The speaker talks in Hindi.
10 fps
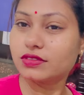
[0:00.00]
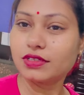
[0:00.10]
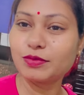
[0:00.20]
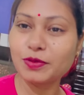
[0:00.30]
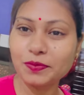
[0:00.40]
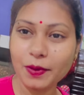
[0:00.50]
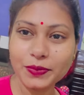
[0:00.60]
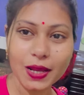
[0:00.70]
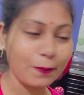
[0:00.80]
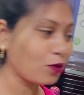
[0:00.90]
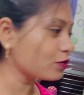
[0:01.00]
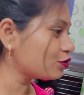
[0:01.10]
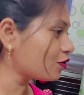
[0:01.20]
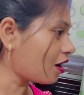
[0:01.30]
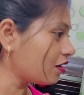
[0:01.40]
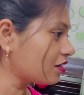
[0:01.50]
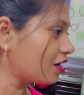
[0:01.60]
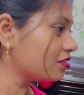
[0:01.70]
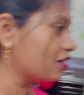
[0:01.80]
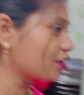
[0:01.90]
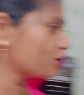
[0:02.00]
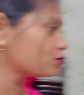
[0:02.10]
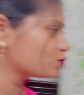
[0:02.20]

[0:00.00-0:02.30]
ये मैं अपने आप को शुरू काली काली से लग रही हूँ